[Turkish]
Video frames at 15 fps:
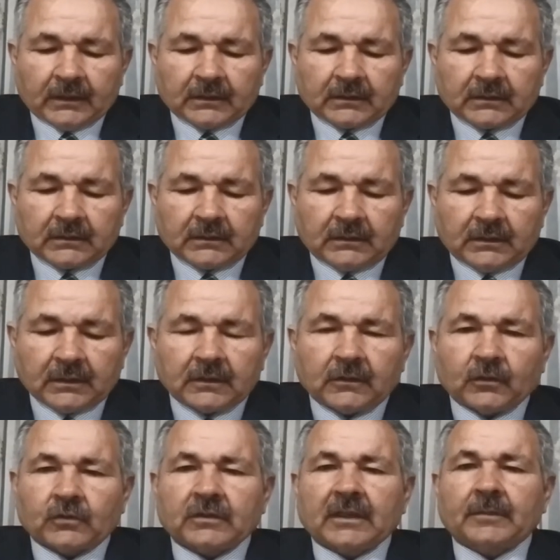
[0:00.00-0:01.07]
e,
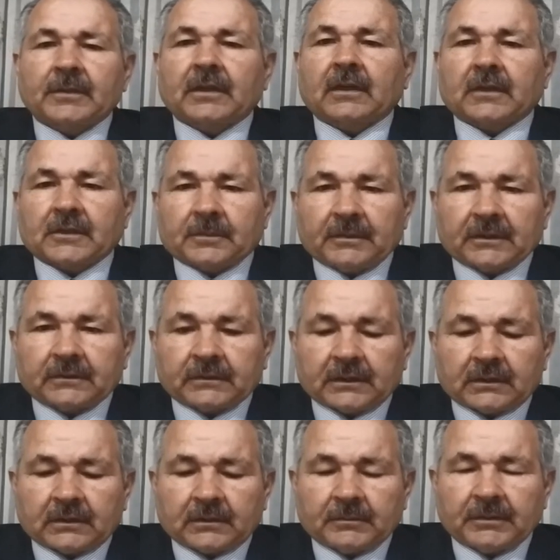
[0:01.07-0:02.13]
yeryüzüne bir haşmet
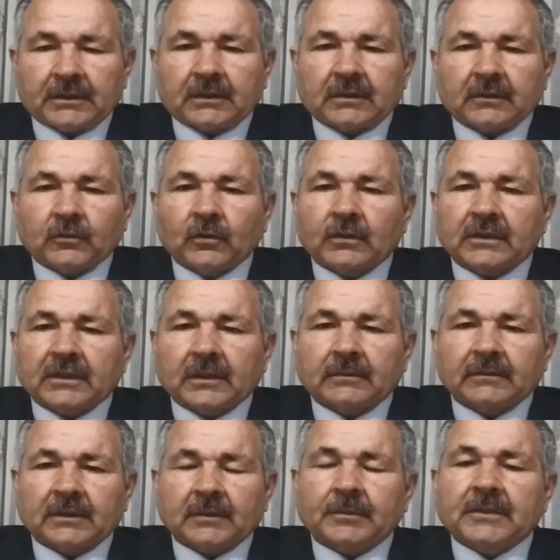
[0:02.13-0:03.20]
var, bir görkem
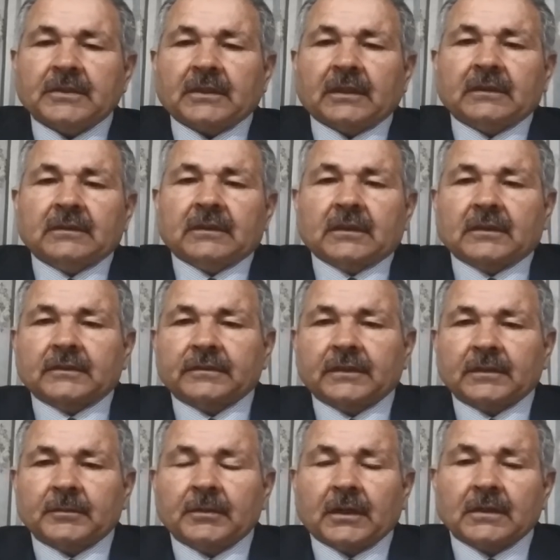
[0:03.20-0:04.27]
var, bir saltanat var,
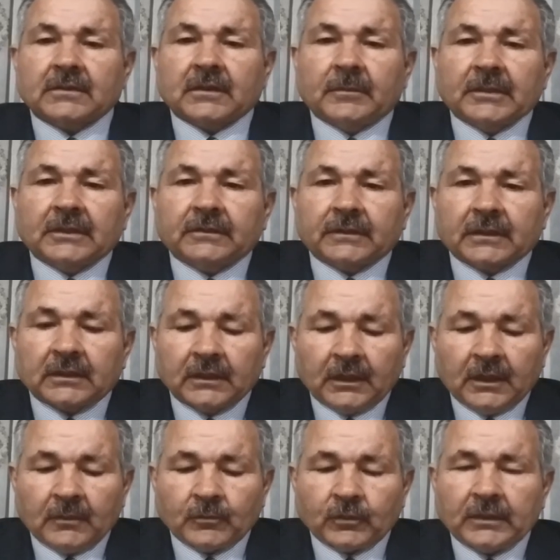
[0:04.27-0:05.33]
bir azamet var.
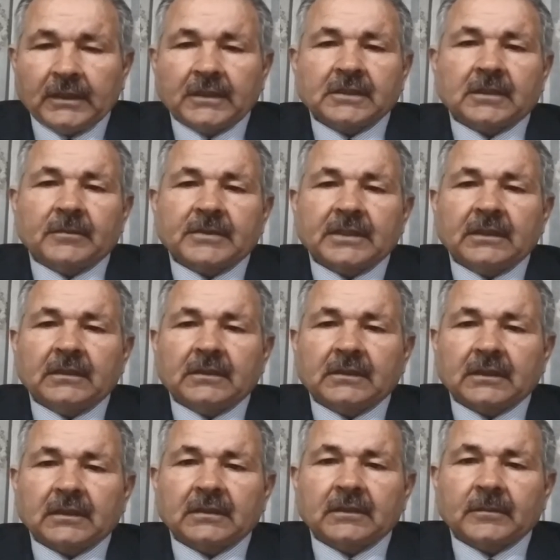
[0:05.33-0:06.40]
Bunu hiç kimse
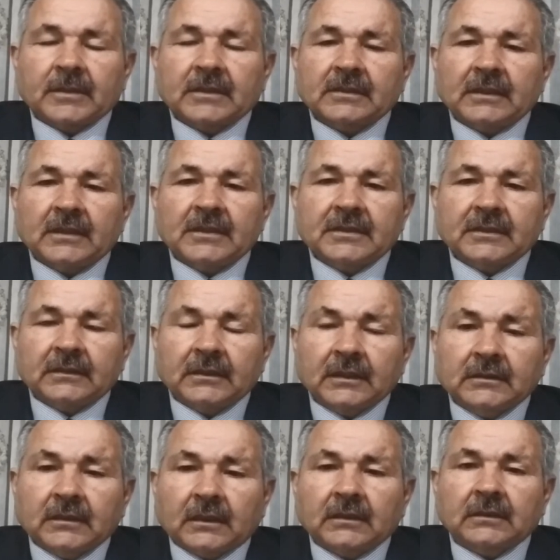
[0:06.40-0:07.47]
inkar edemez.
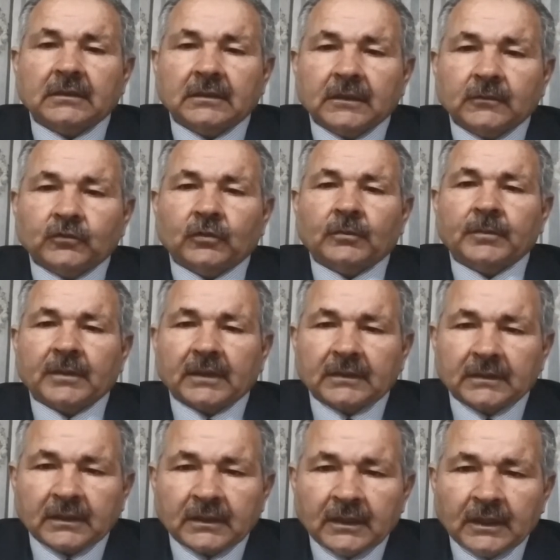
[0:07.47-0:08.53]
Denizinde, dağında,
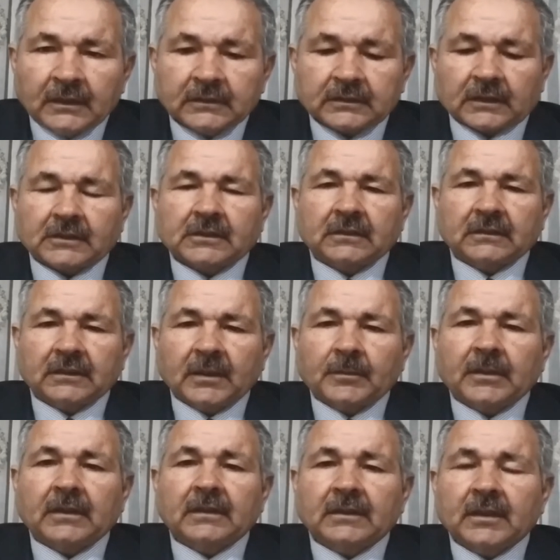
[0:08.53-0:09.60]
toprağında, taşında,
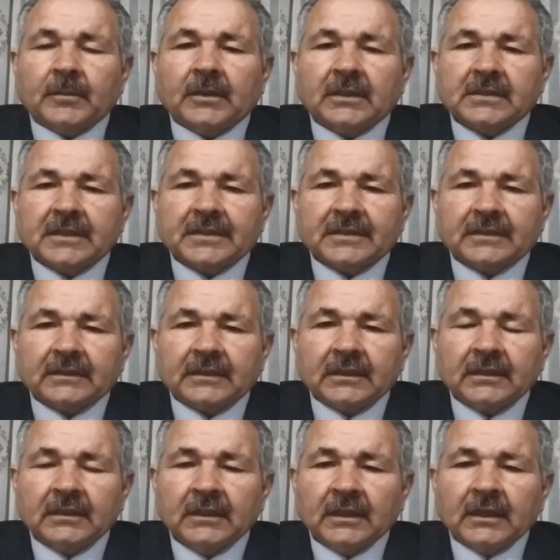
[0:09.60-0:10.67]
bağında,
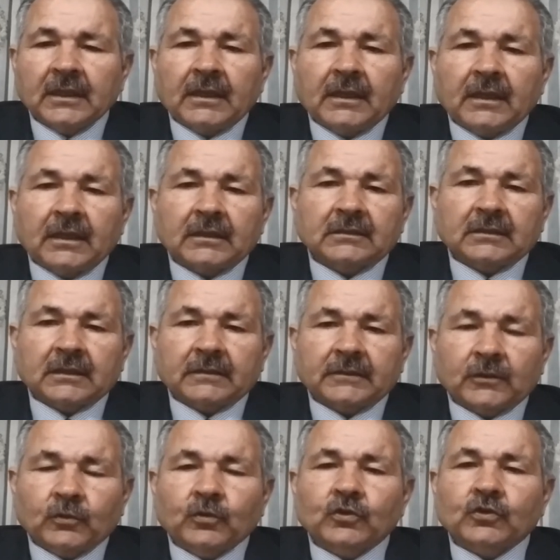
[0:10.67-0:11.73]
bahçesinde, her
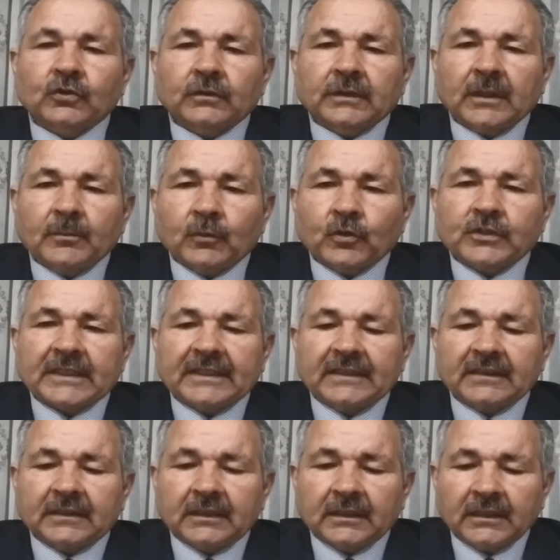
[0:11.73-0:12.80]
tarafta, kuşunda,
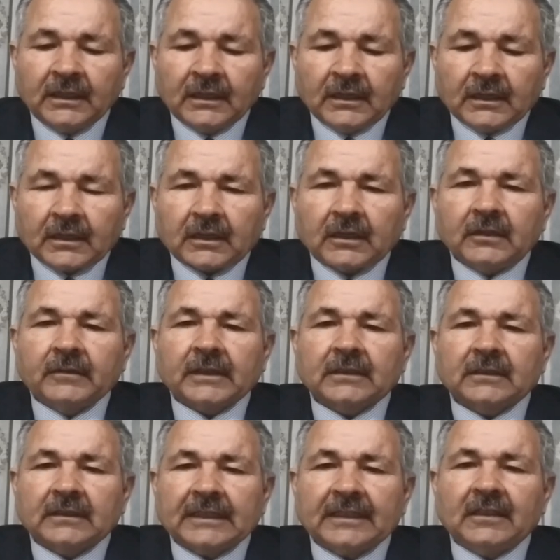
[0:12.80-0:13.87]
böceğinde,
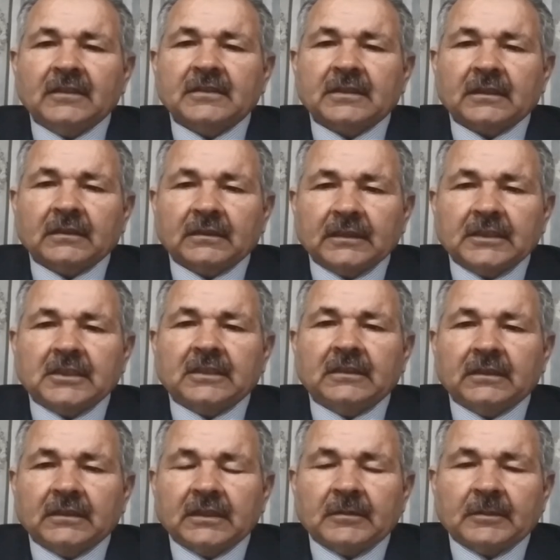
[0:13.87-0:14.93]
hayvanında, insanında,
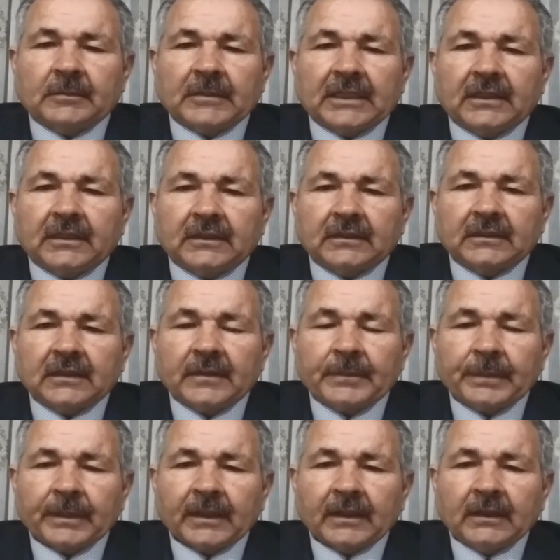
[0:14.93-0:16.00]
cininde, ve meleğinde
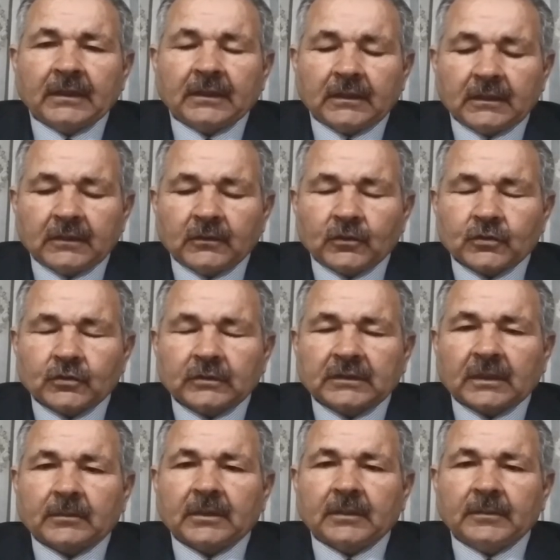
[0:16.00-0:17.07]
yeryüzü
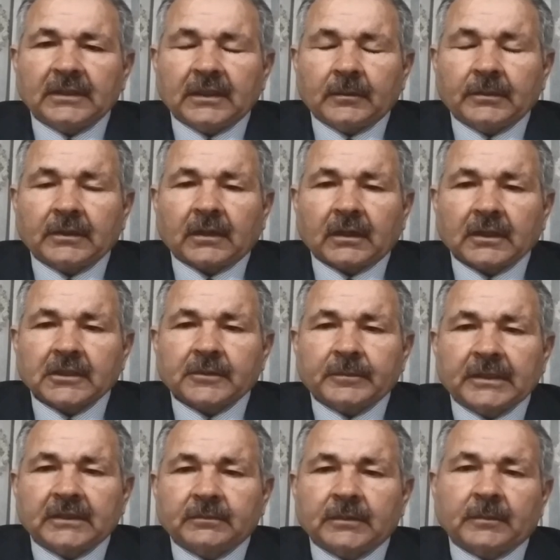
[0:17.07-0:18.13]
tamamıyla bir
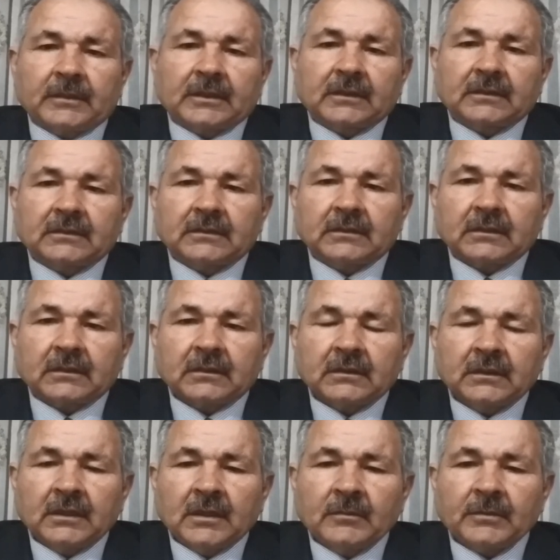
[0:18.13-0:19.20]
haşmet memleketidir.
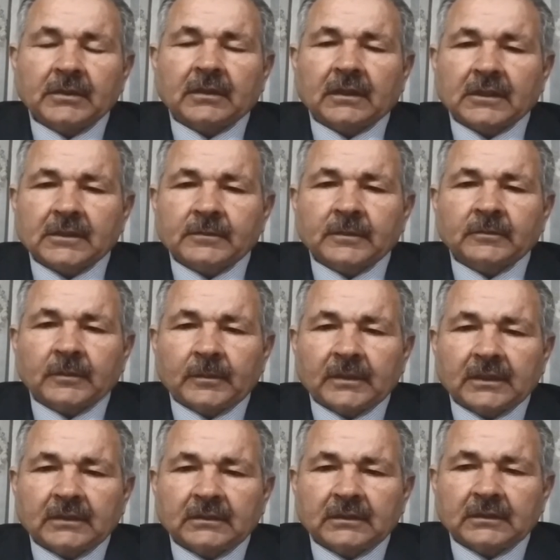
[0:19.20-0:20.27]
Bir haşmet
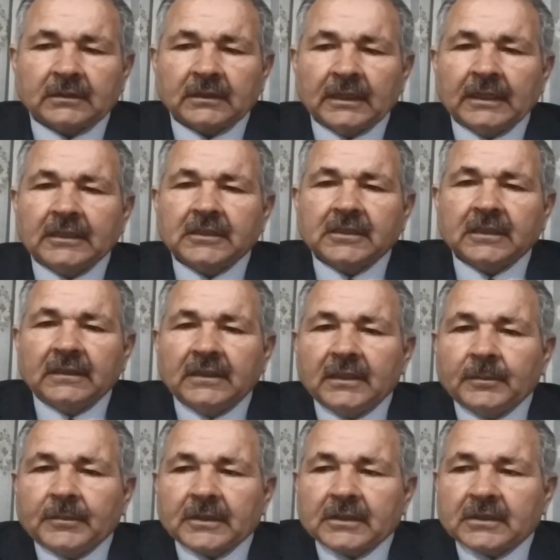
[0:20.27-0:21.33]
memleketidir.
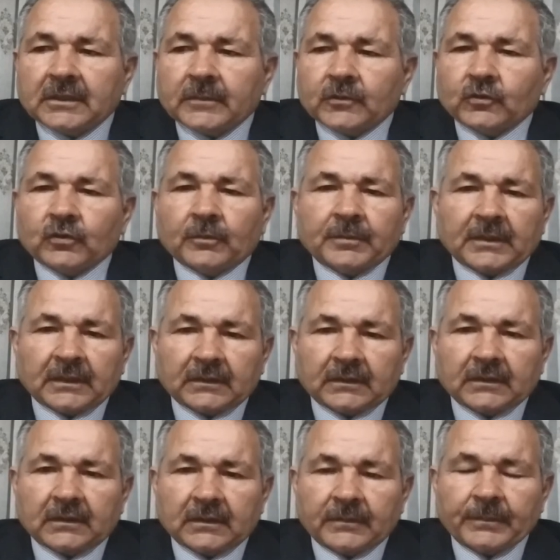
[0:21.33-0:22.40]
Çiğneyip geçtiğimiz
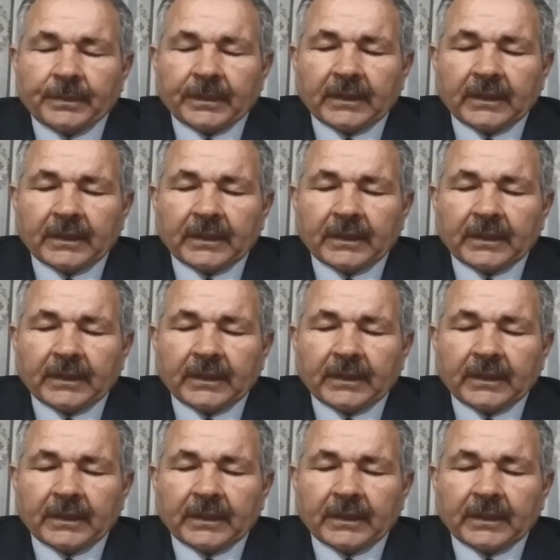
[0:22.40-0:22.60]
topraklar,